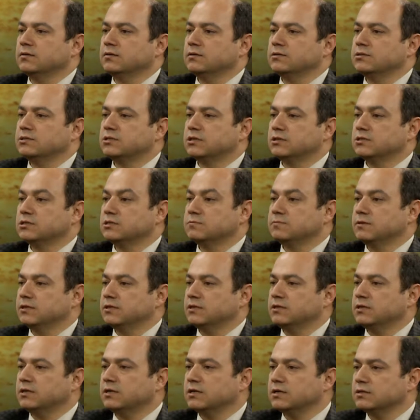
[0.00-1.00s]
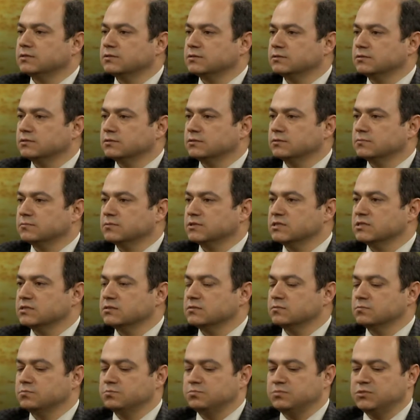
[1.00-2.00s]
çalışmalarına
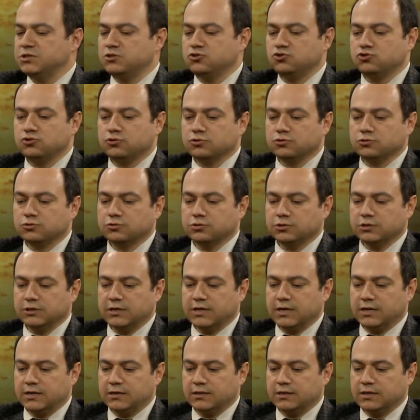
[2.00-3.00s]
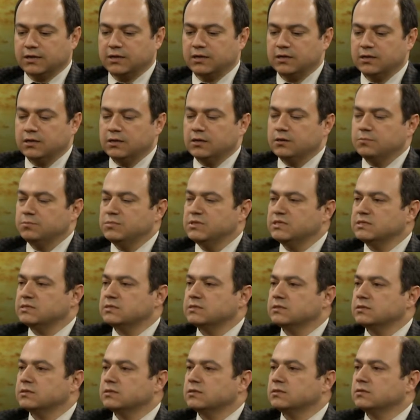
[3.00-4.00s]
katıldığımız birçok yerde
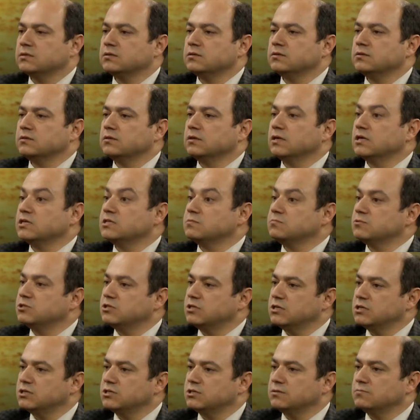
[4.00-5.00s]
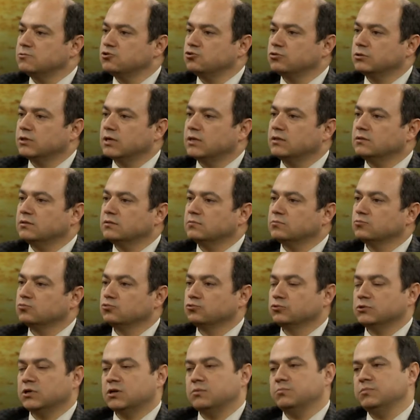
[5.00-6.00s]
biz geçmişte yaşamış olan
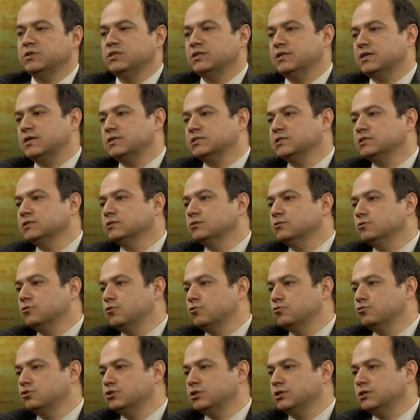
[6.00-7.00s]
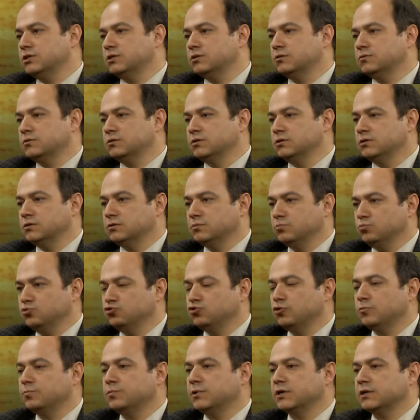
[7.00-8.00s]
bundan binlerce yıl önce bu
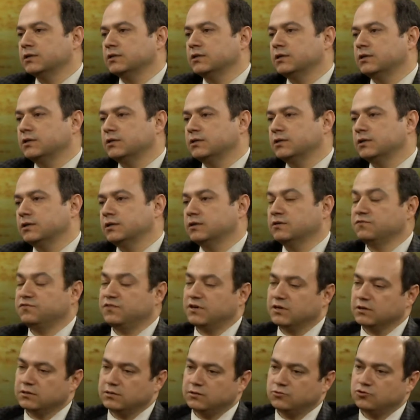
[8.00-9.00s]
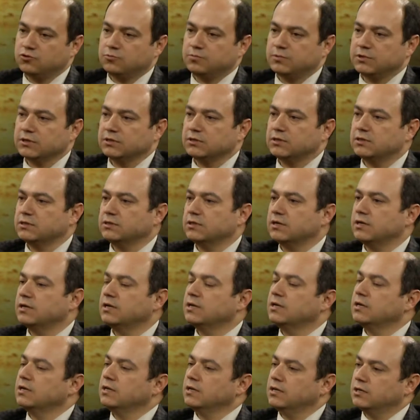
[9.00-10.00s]
topraklarda ya da farklı topraklarda
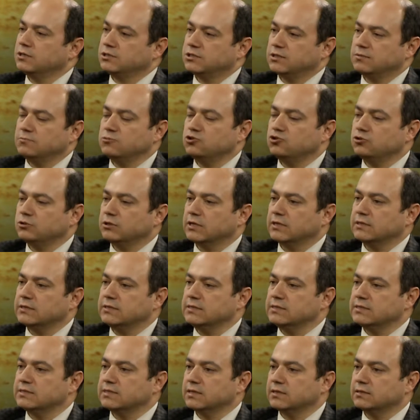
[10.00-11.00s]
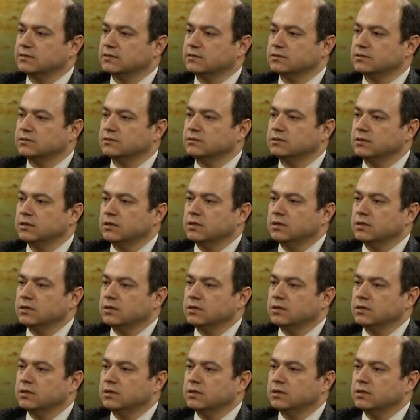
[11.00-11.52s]
yaşamış olan insanların